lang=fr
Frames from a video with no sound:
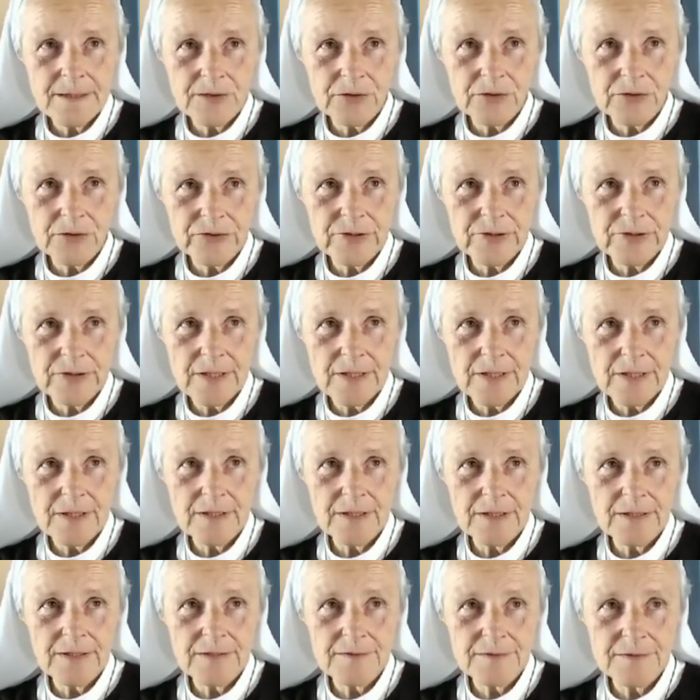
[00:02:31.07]

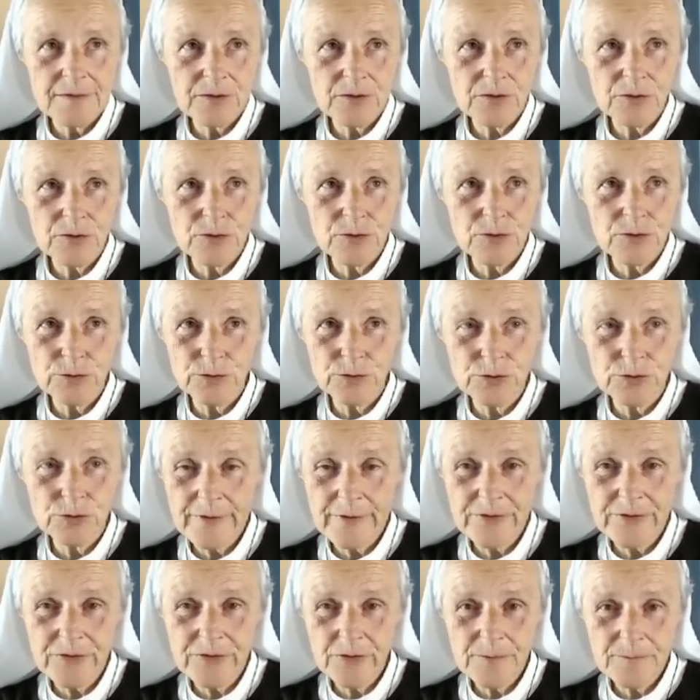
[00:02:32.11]
51 et 52
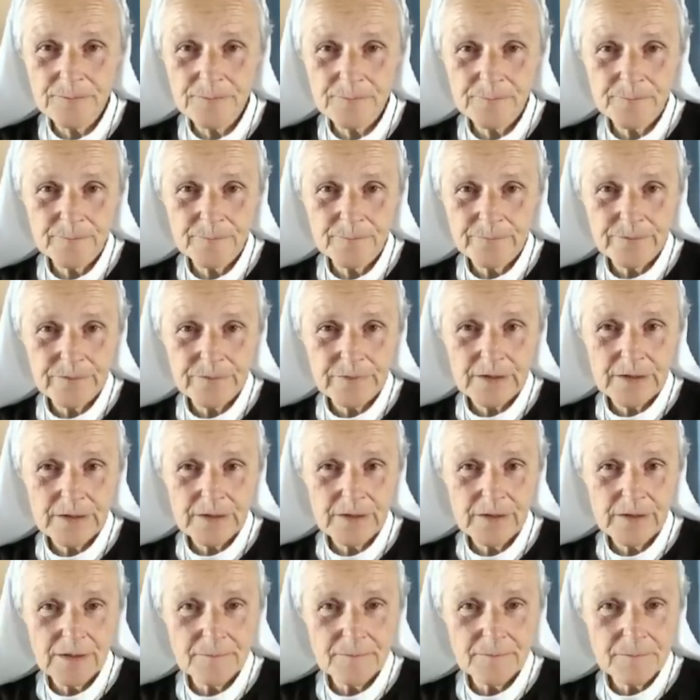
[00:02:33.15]
ou 3 ans,
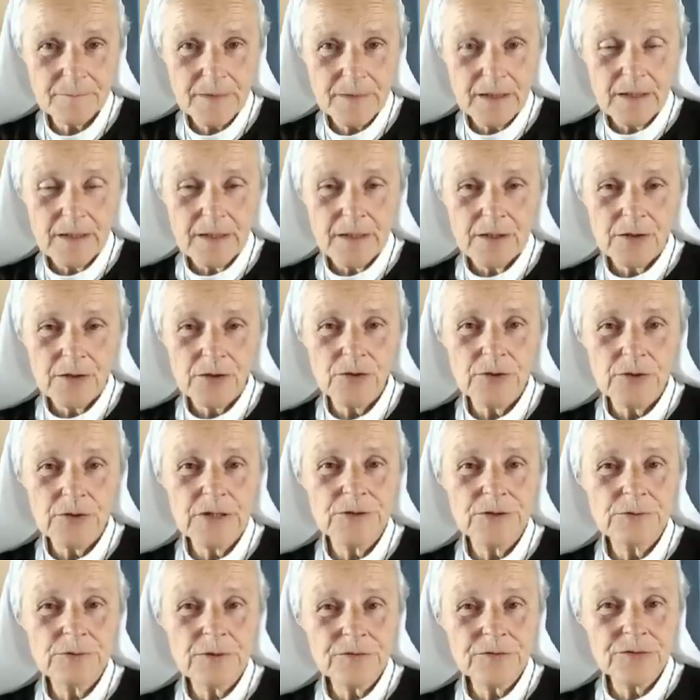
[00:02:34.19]
hein,
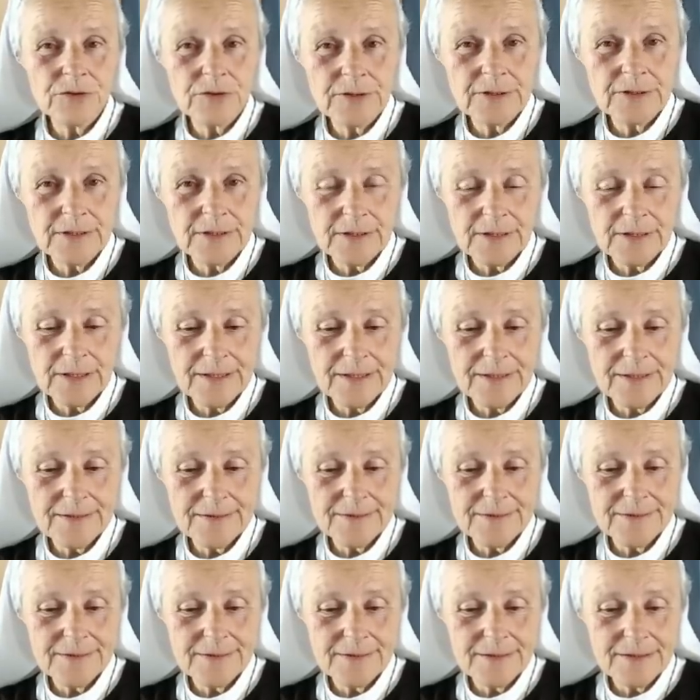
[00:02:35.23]
qu'ils doivent donner
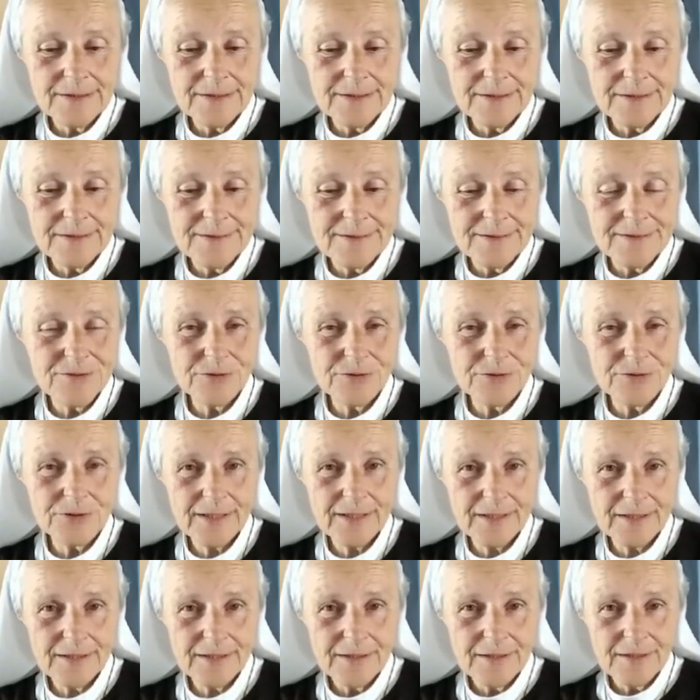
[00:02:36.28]
les, les 10
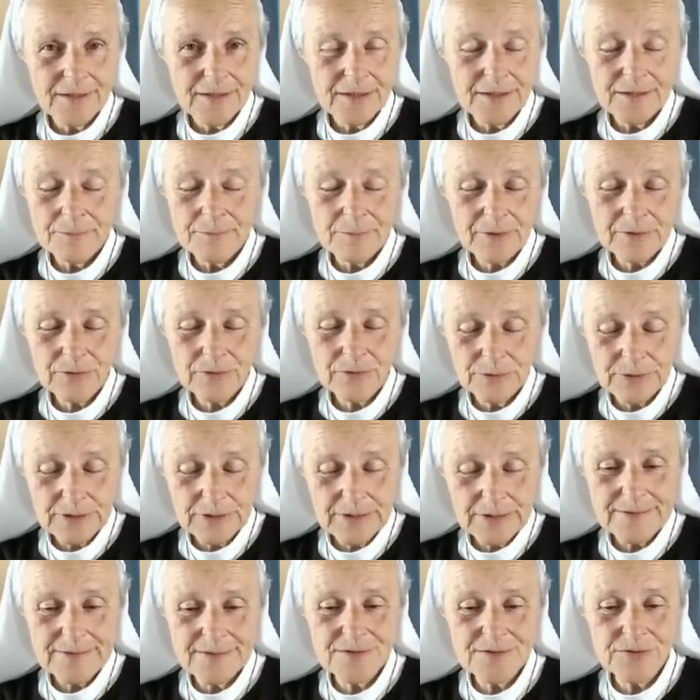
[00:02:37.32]
secrets, les,
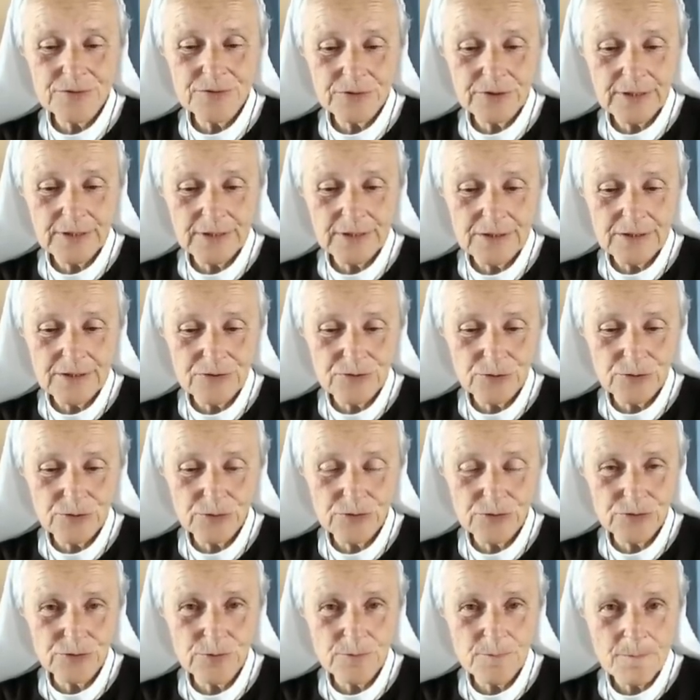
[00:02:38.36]
pardon, oui, les 10 secrets
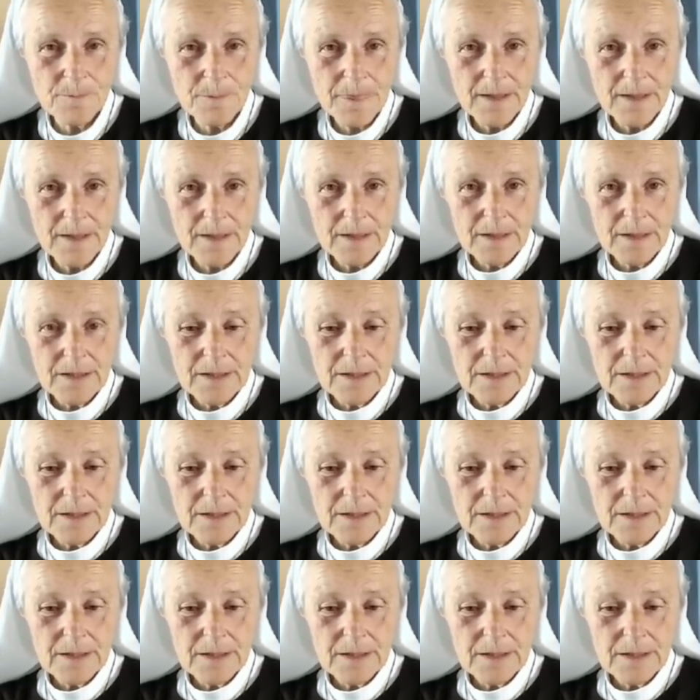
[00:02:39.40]
qu'ils ont reçus.